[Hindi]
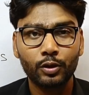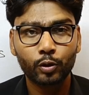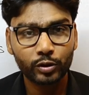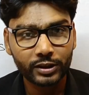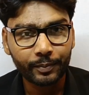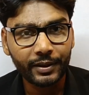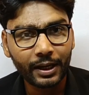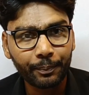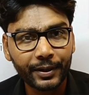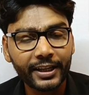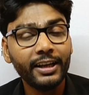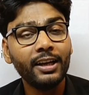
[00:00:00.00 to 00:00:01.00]
तो जब भी
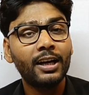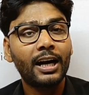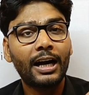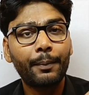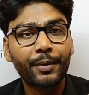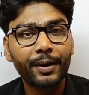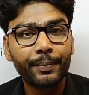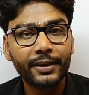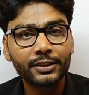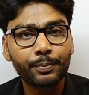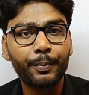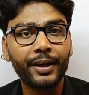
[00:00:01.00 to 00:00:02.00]
आप पढ़ें आपके
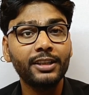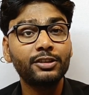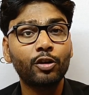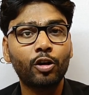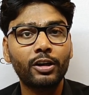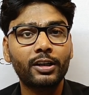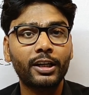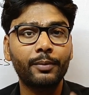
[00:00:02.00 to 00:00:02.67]
पास मेज और